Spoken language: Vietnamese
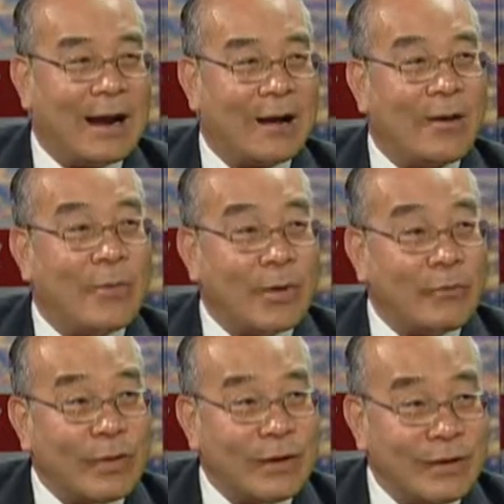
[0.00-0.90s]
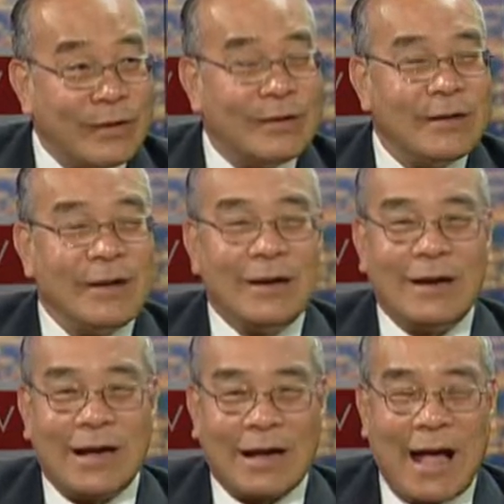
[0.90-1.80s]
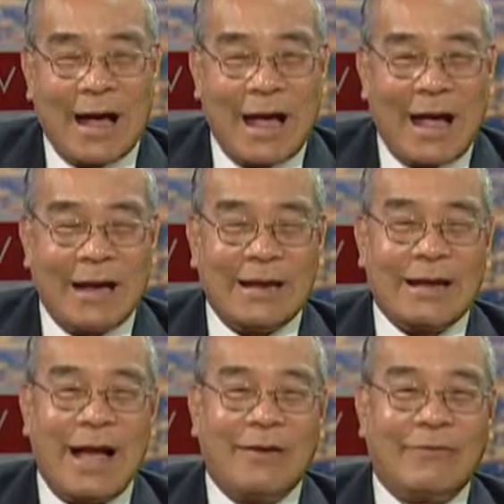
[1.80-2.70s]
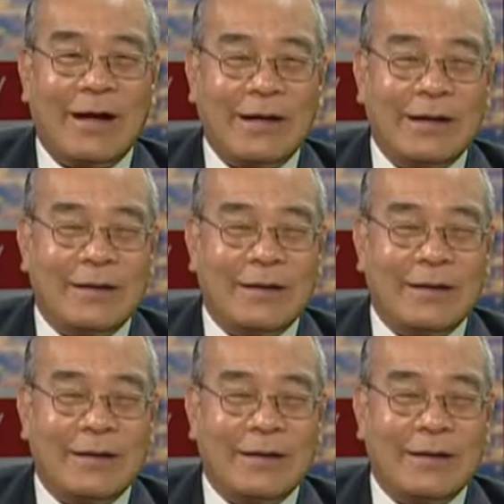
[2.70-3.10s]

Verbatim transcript: là có một cái khuynh hướng là càng ngày càng phải